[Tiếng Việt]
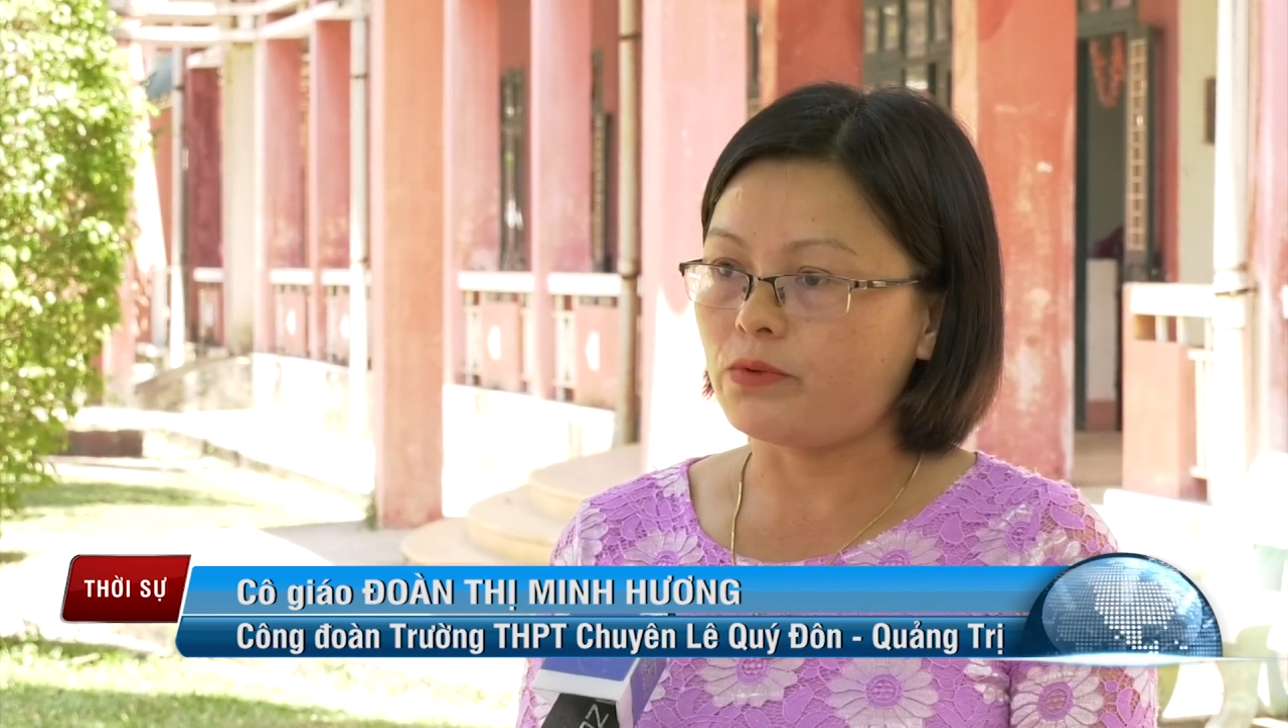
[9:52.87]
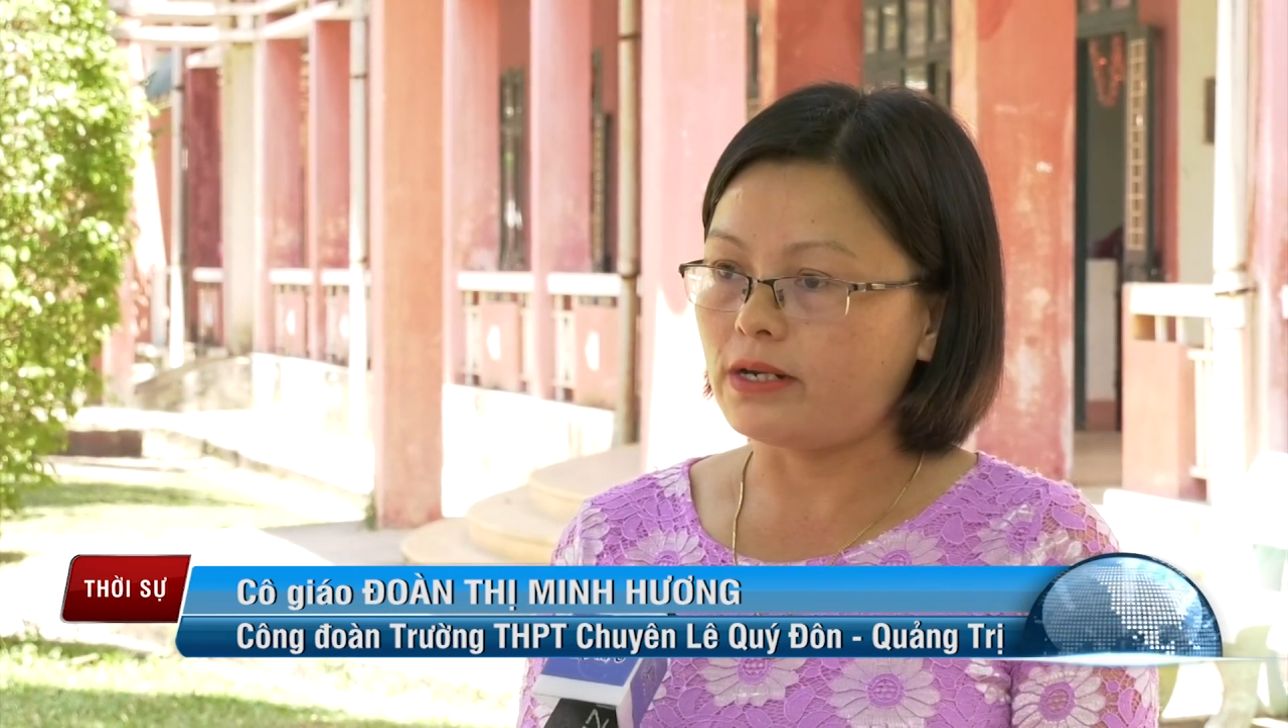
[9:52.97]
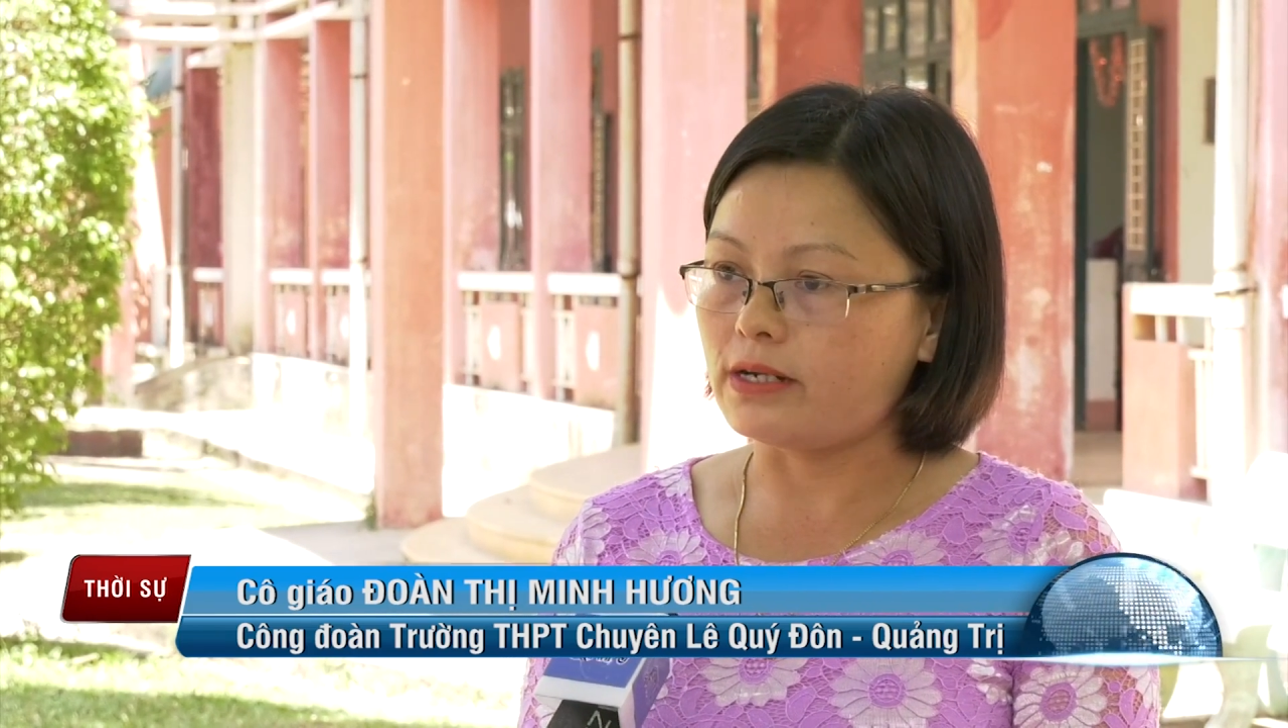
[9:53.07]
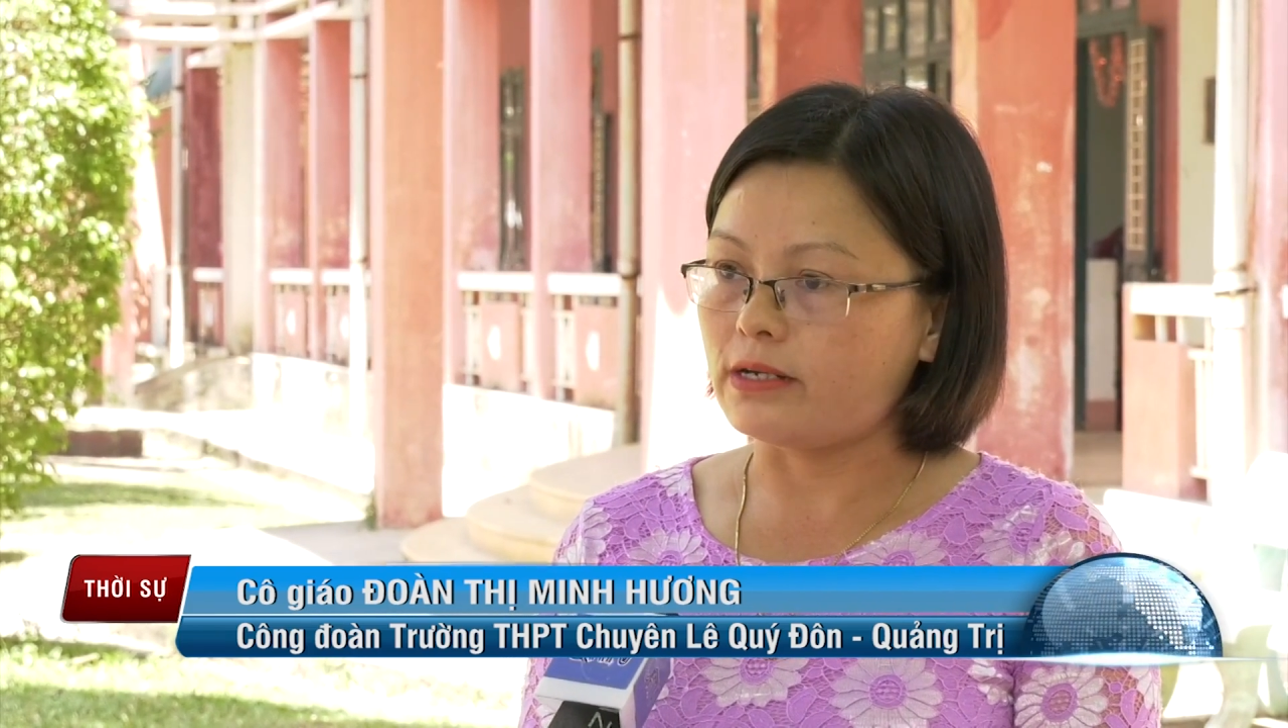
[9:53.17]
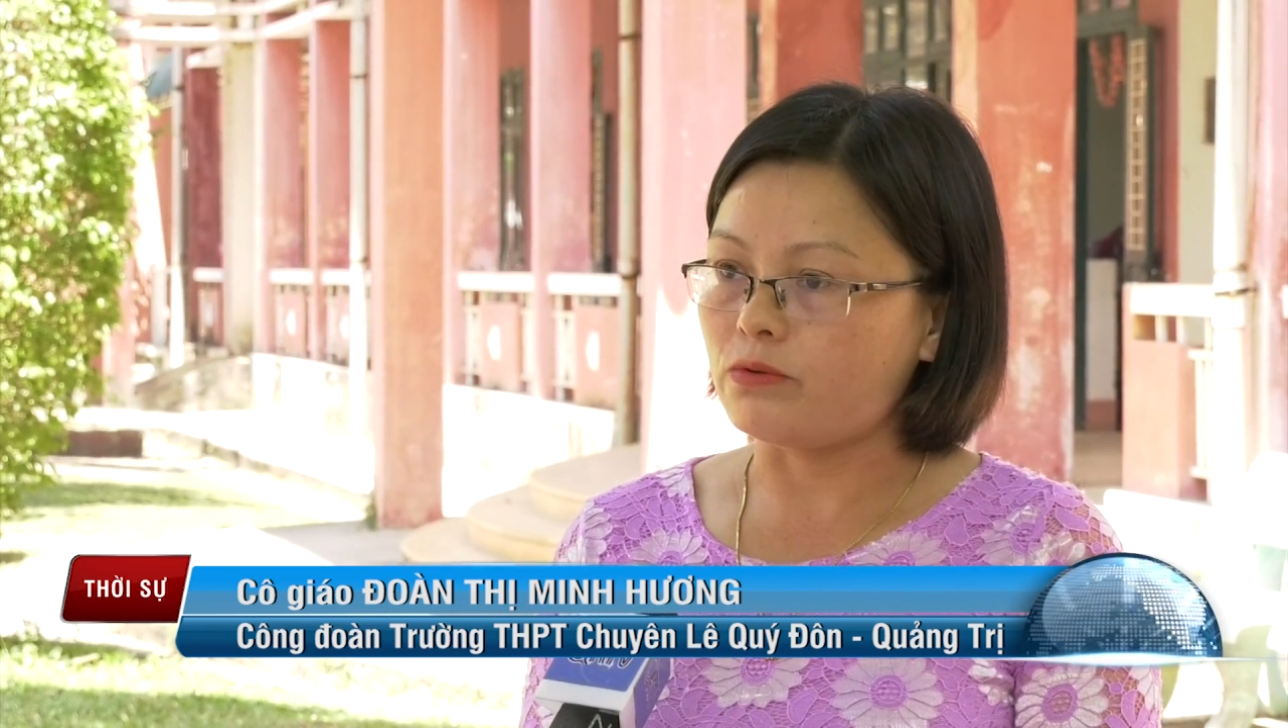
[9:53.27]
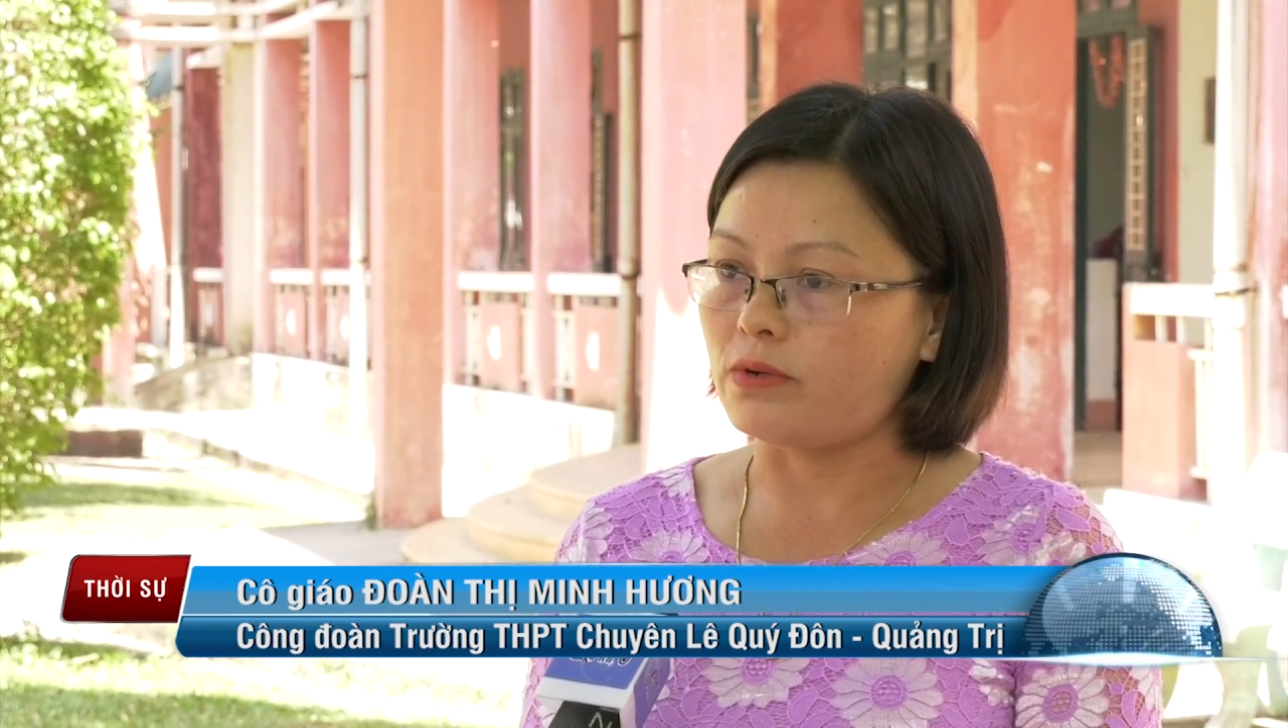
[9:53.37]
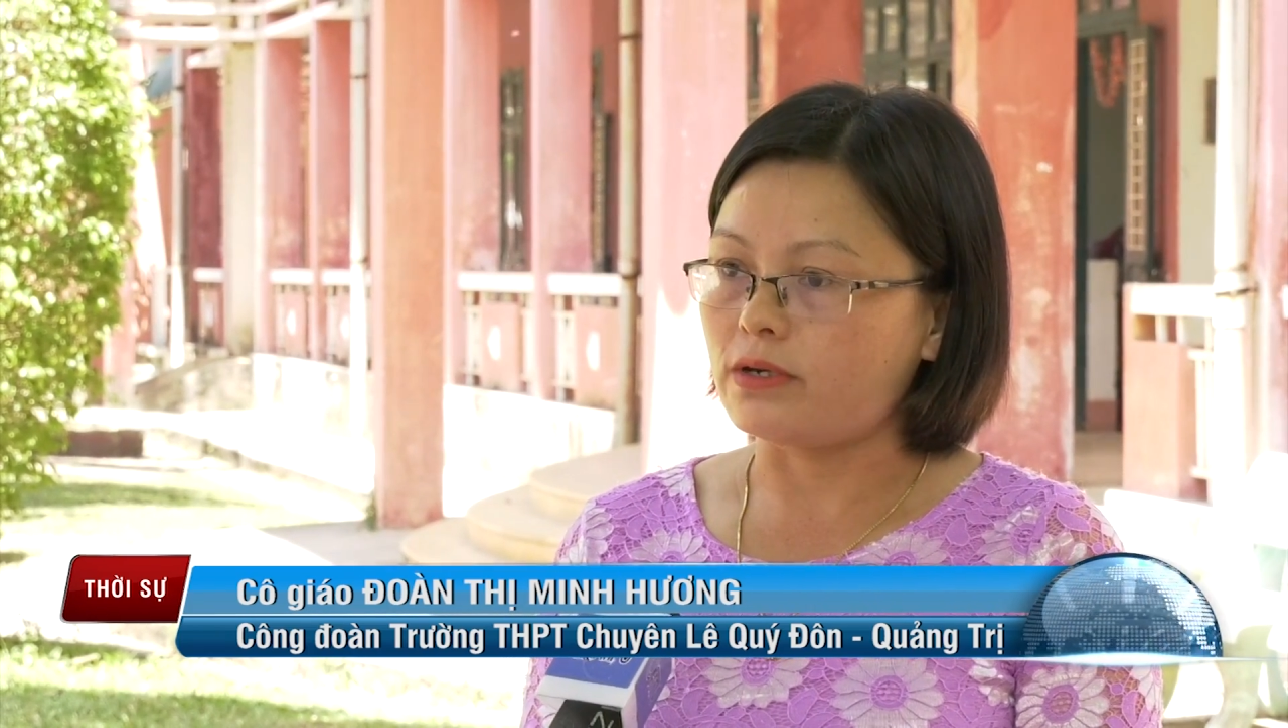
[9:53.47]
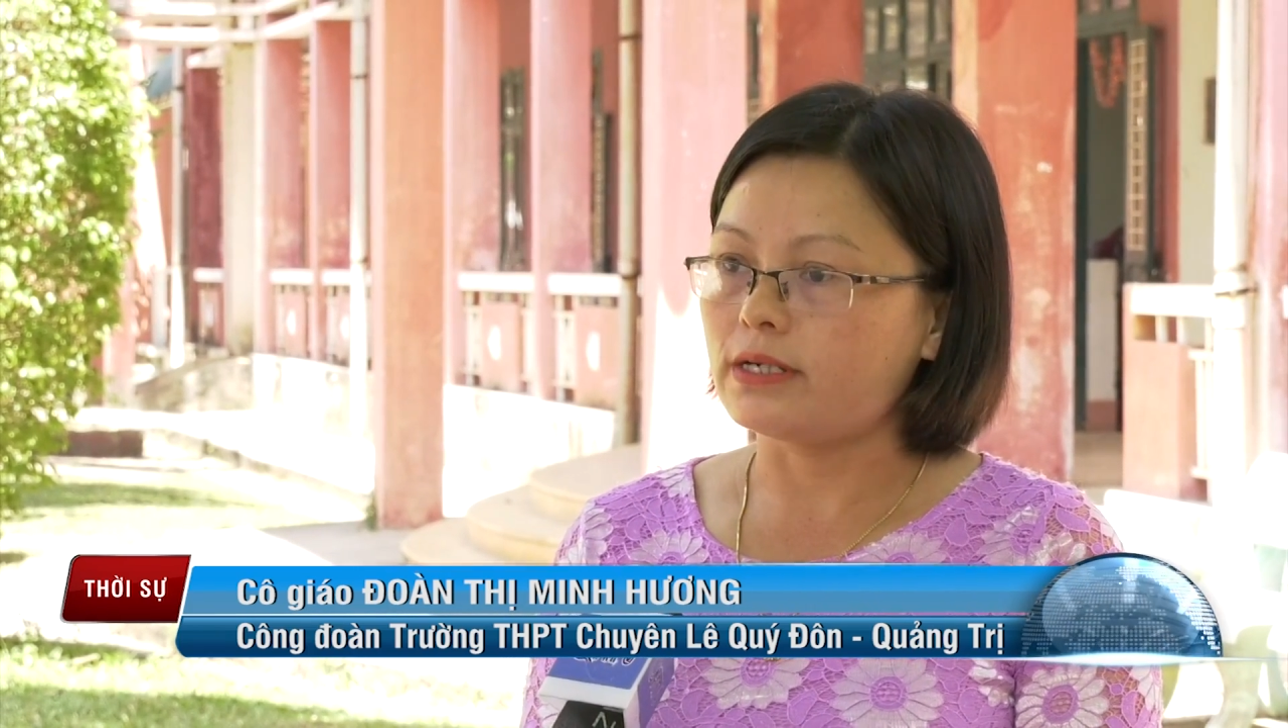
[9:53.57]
quyền lợi của